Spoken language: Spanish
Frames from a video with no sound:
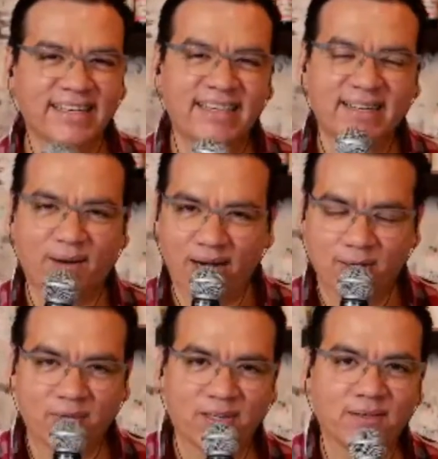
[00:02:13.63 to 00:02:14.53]
Ah,
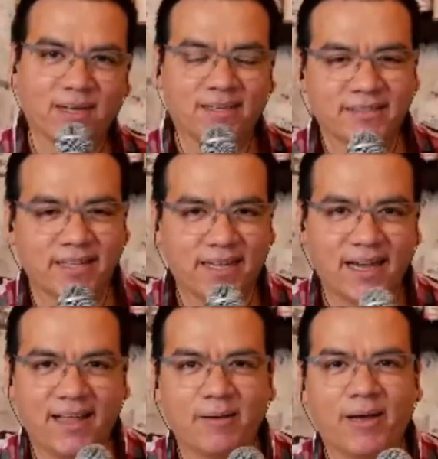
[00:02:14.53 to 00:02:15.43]
¿cómo no? Que
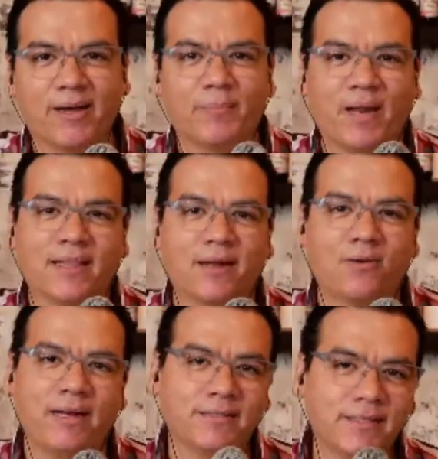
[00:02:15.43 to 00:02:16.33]
cada plátano
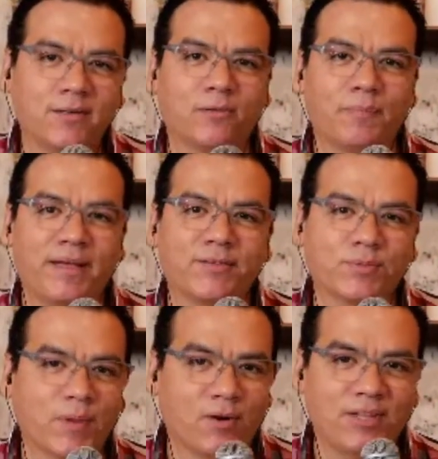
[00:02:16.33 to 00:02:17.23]
vale 5 pesos,
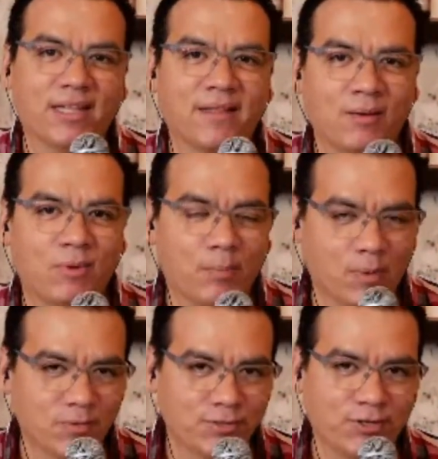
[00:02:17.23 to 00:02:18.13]
pero ahorita tenemos la
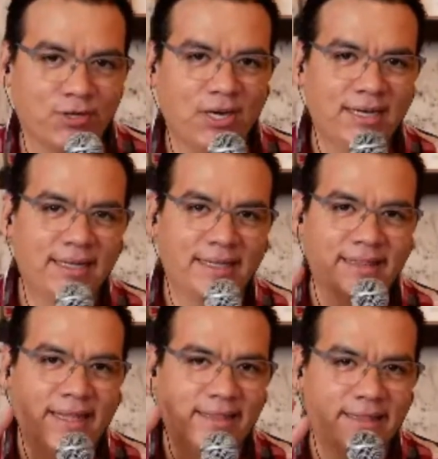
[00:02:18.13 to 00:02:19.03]
promoción
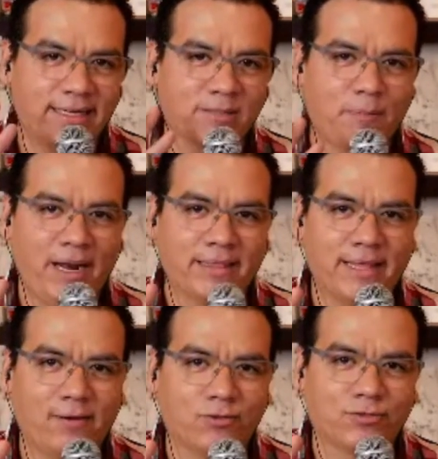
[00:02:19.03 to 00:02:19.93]
de 3
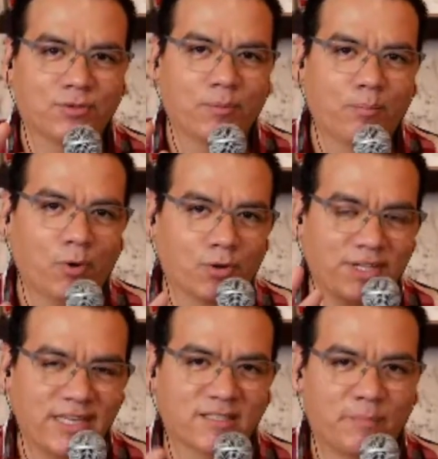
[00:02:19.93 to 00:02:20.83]
plátanos por
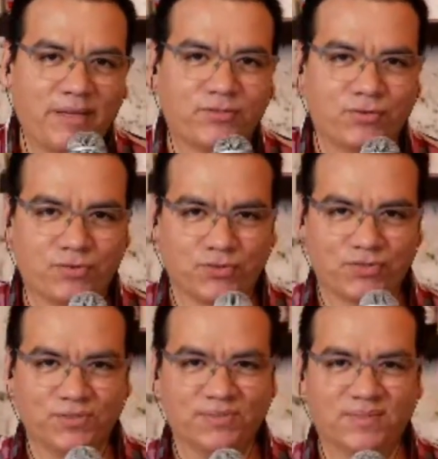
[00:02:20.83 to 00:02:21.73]
10 pesos.
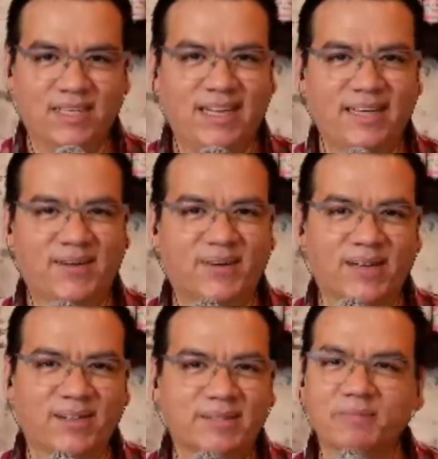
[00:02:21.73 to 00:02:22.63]
Le dijo
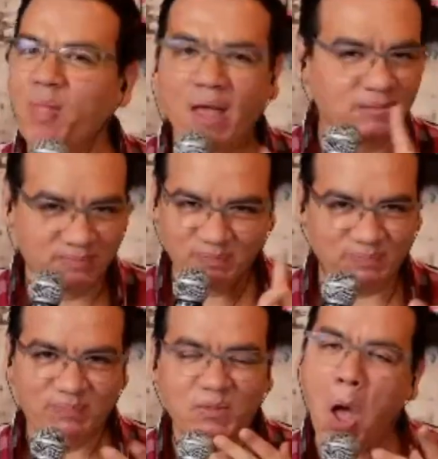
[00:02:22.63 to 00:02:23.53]

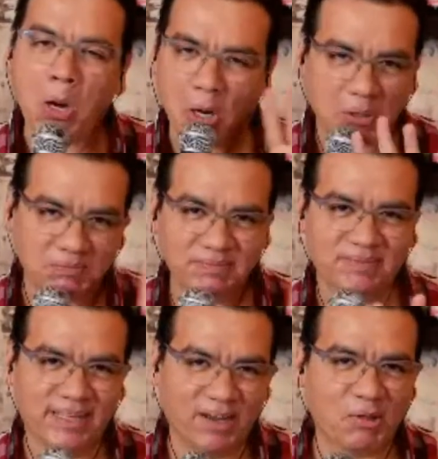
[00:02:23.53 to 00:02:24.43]
No, no,
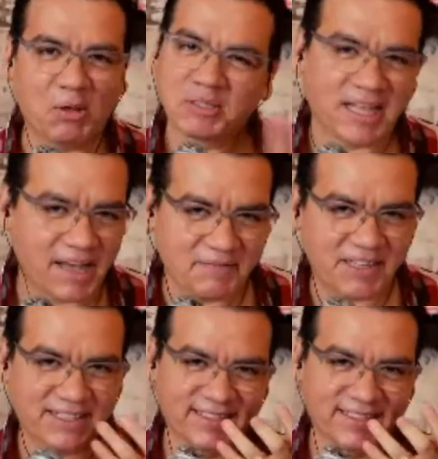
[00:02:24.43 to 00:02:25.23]
quiero dos nada más.